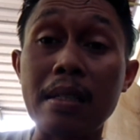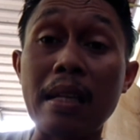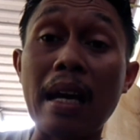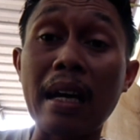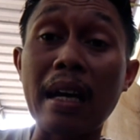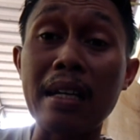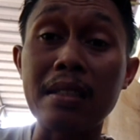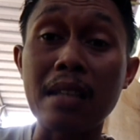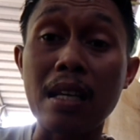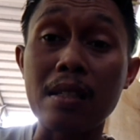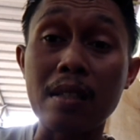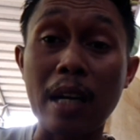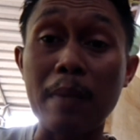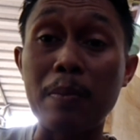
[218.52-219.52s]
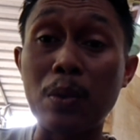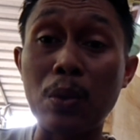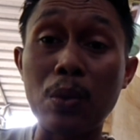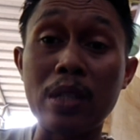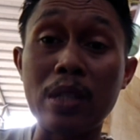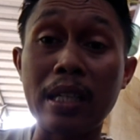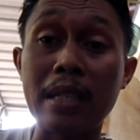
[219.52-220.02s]
silahkan subscribe
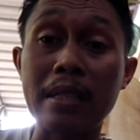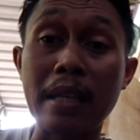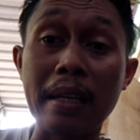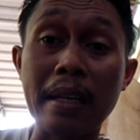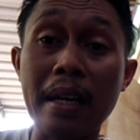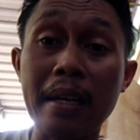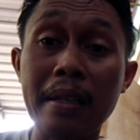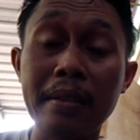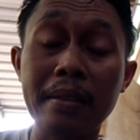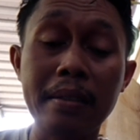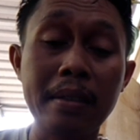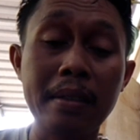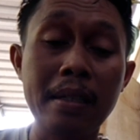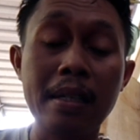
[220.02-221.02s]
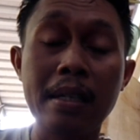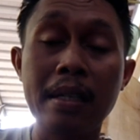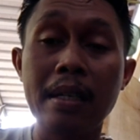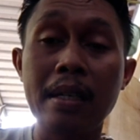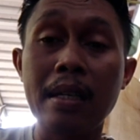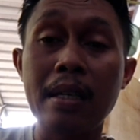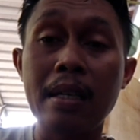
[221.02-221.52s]
dulu channel saya
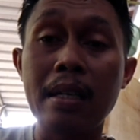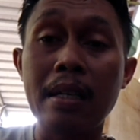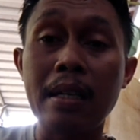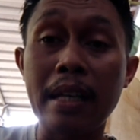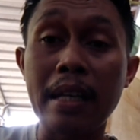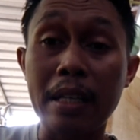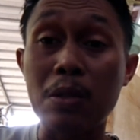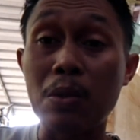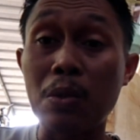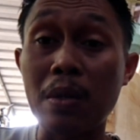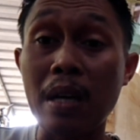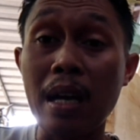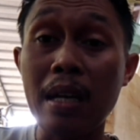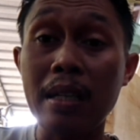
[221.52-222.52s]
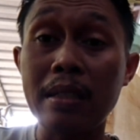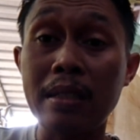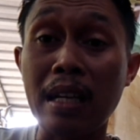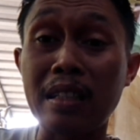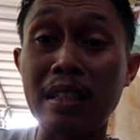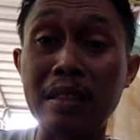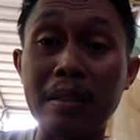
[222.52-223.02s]
like juga
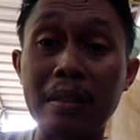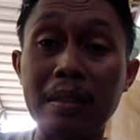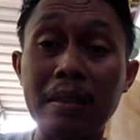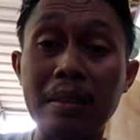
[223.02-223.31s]
dan